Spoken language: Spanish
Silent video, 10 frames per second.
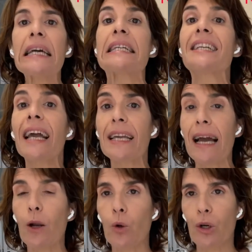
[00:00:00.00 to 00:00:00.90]
Si hay
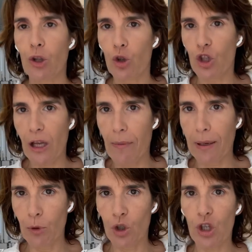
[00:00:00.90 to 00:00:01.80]
algo que todos
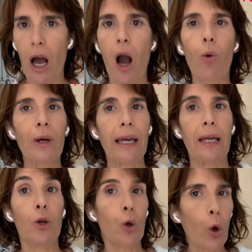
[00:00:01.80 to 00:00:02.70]
sabemos, aunque
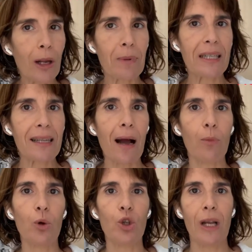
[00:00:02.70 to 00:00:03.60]
no le
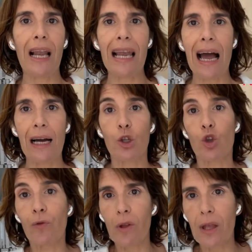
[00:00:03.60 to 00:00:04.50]
prestamos la
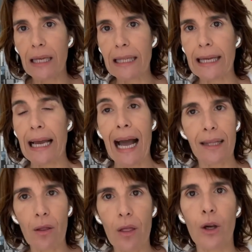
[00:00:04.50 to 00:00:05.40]
suficiente
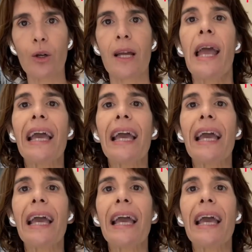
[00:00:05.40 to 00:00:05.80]
atención,